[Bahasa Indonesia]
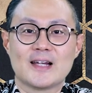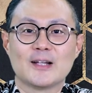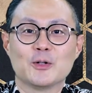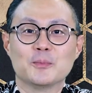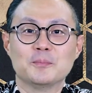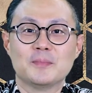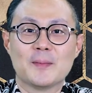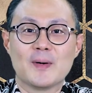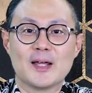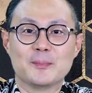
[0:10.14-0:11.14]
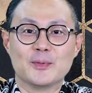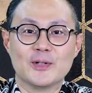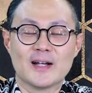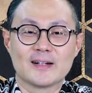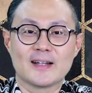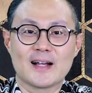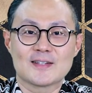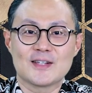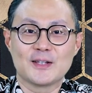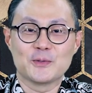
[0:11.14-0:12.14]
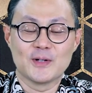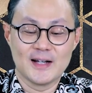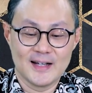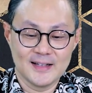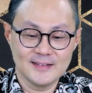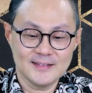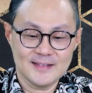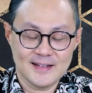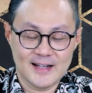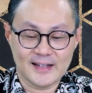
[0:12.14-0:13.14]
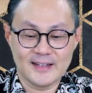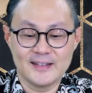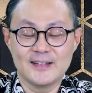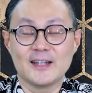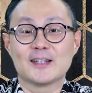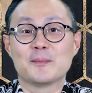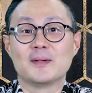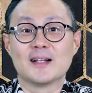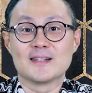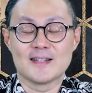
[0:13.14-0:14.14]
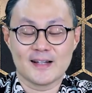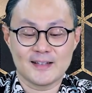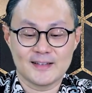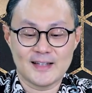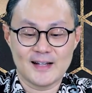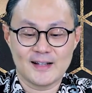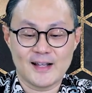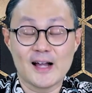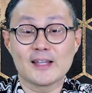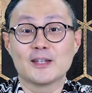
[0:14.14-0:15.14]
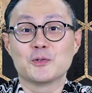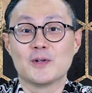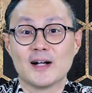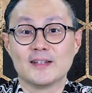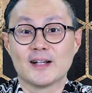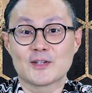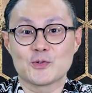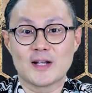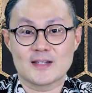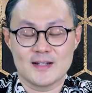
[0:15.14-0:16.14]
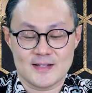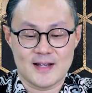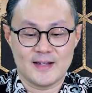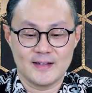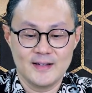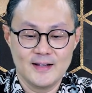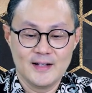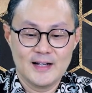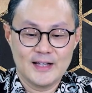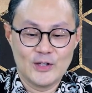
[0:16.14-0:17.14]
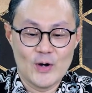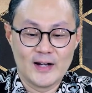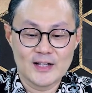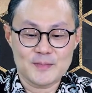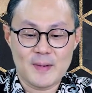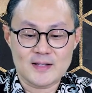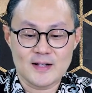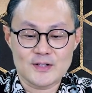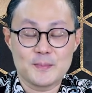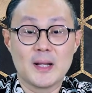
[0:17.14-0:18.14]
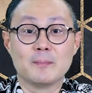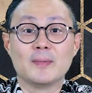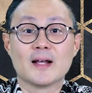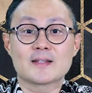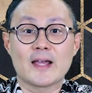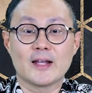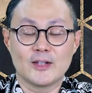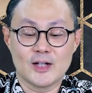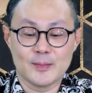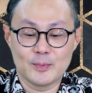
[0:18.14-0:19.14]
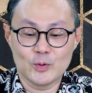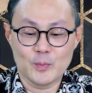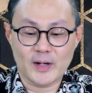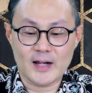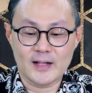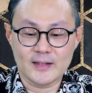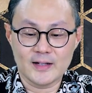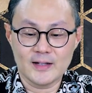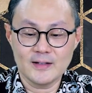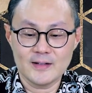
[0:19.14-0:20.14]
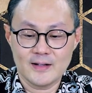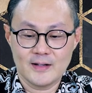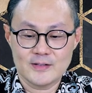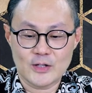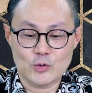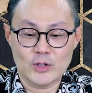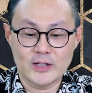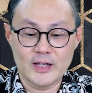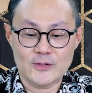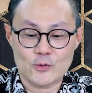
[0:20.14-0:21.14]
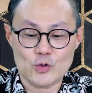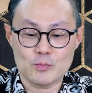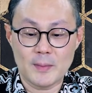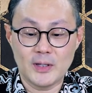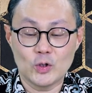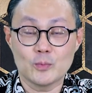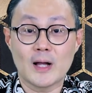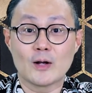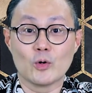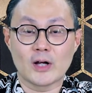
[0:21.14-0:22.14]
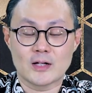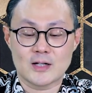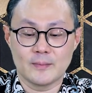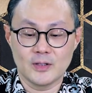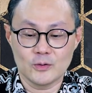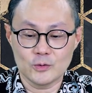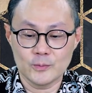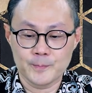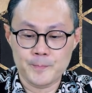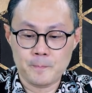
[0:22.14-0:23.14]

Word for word: Shalom Bapak Ibu yang dikasih Tuhan Hari ini kita belajar tentang karya Tuhan yang sudah selesai Yohanes pasal 19 ayat 30 berkata Sesudah Yesus meminum anggur asam itu